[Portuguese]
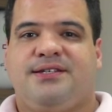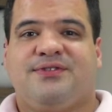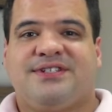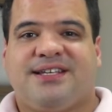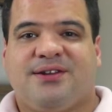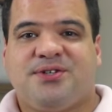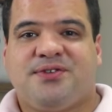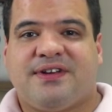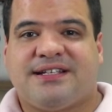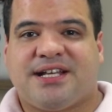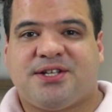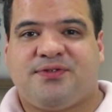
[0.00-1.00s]
Se você não
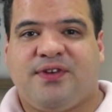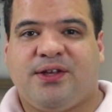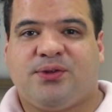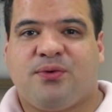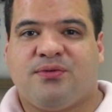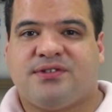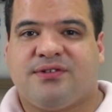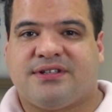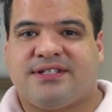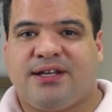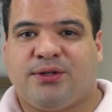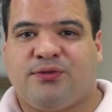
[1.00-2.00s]
estiver satisfeito com o seu
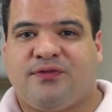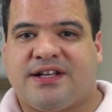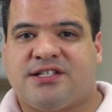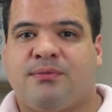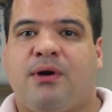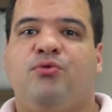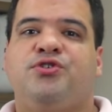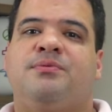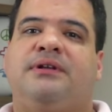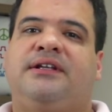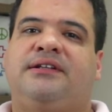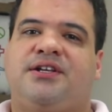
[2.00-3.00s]
assento, faça uma
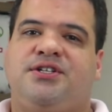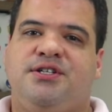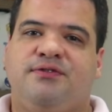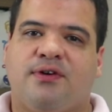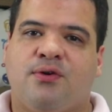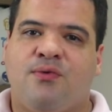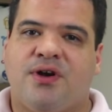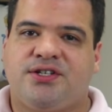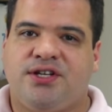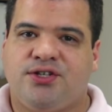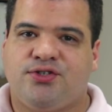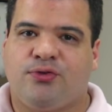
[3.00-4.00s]
última tentativa com o um
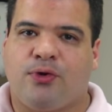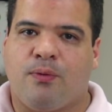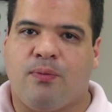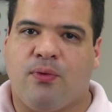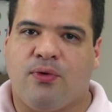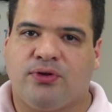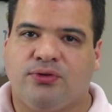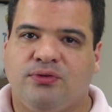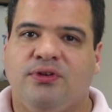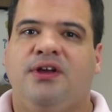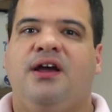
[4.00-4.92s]
agente do aeroporto